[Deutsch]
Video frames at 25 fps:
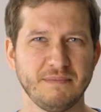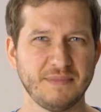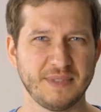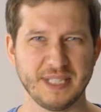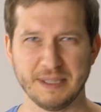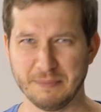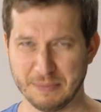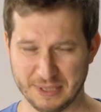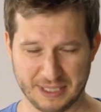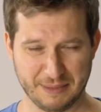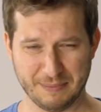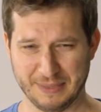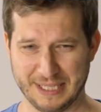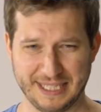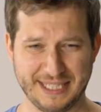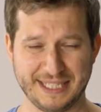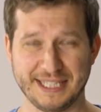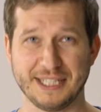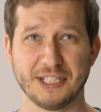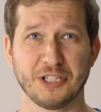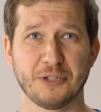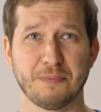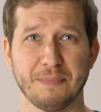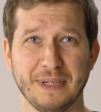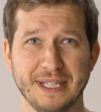die mit dem
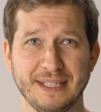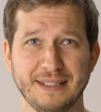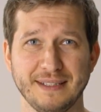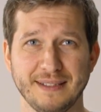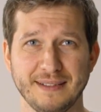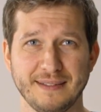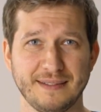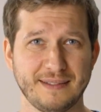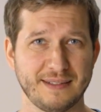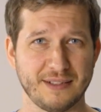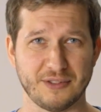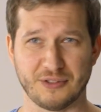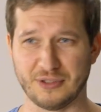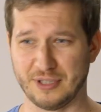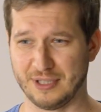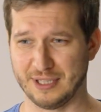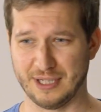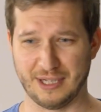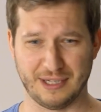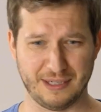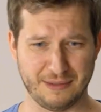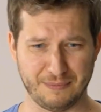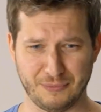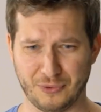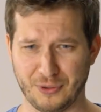richtigen Sprit ist. Da stehen ja
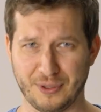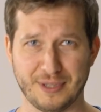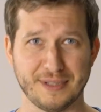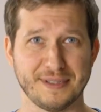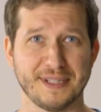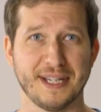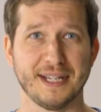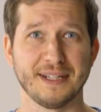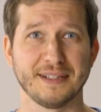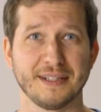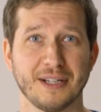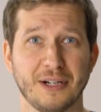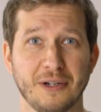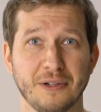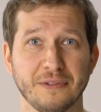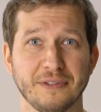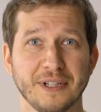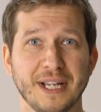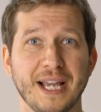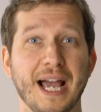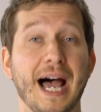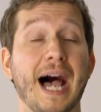alle möglichen Sachen drauf.